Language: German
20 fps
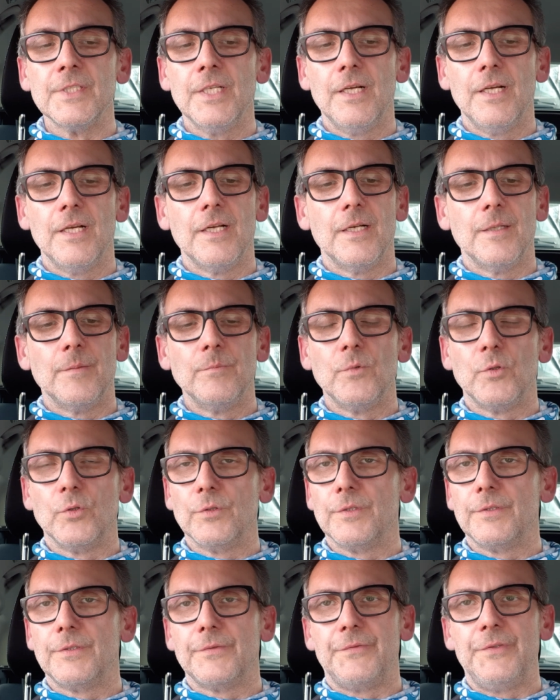ähm,
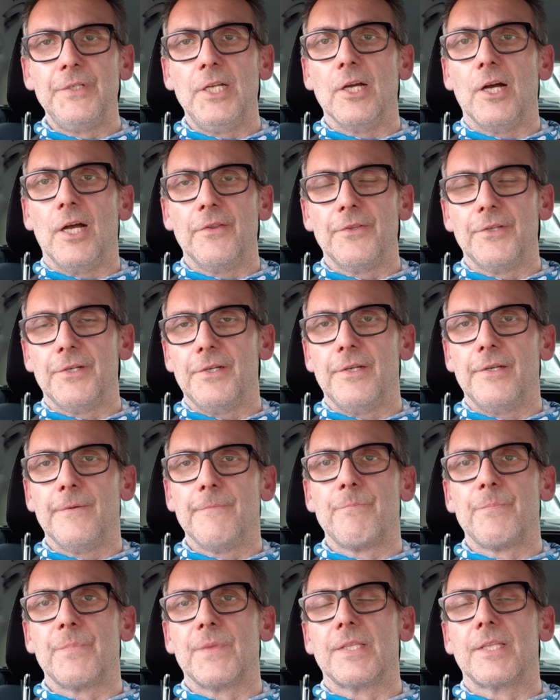und viele andere
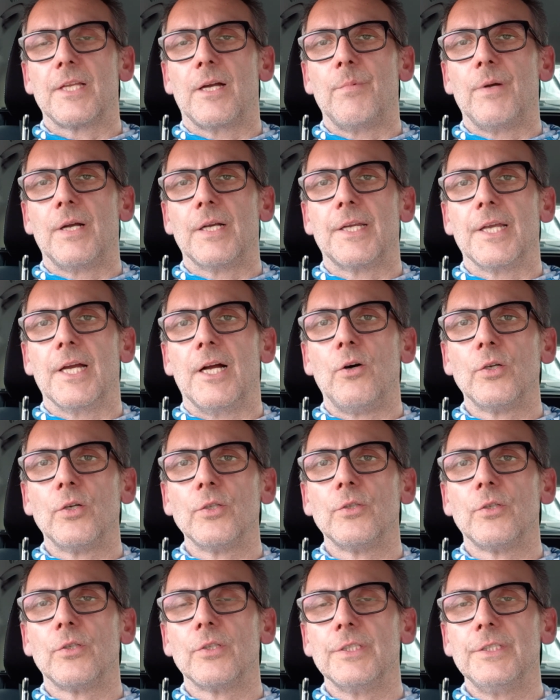Tabake auch
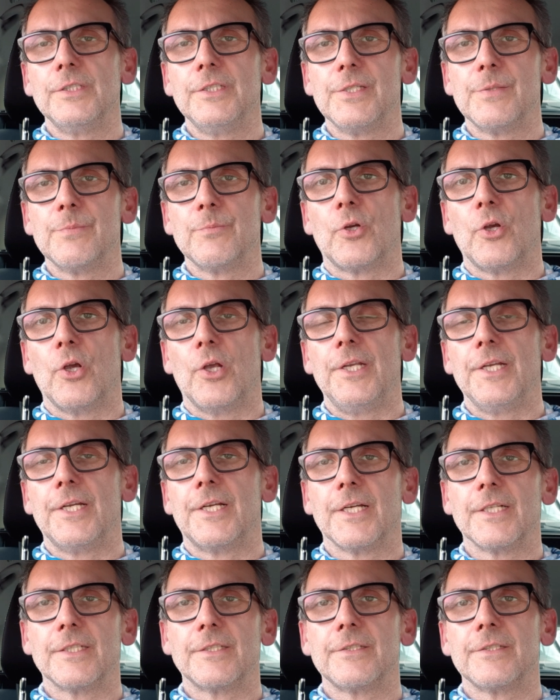noch in diesem Curly
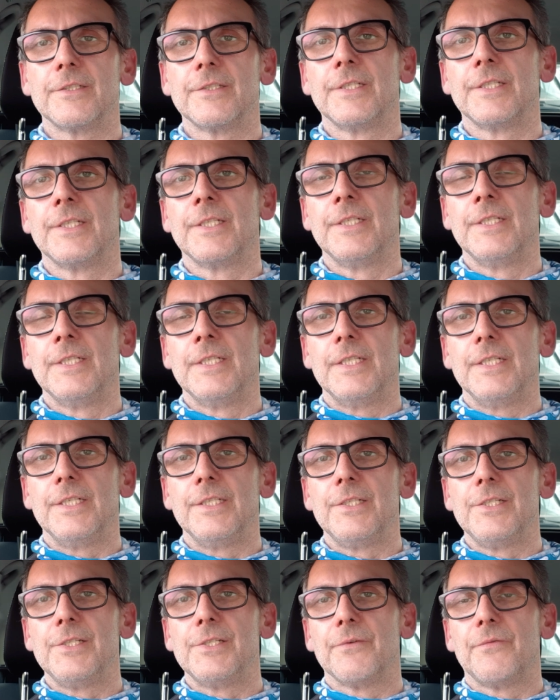Cut,
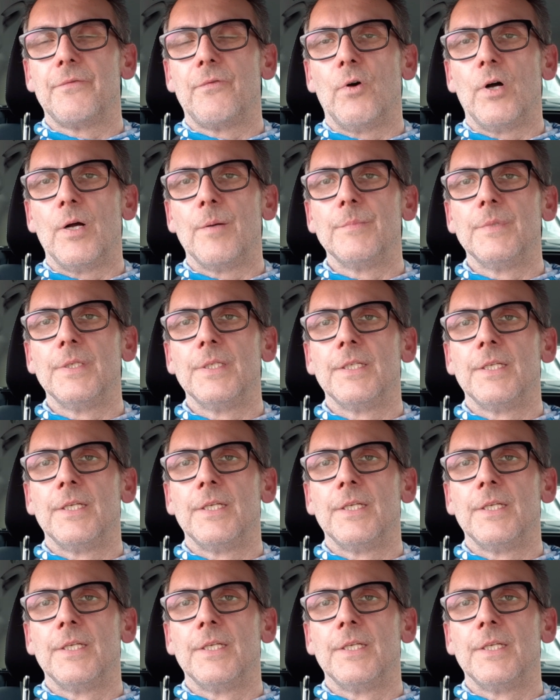in dieser Form.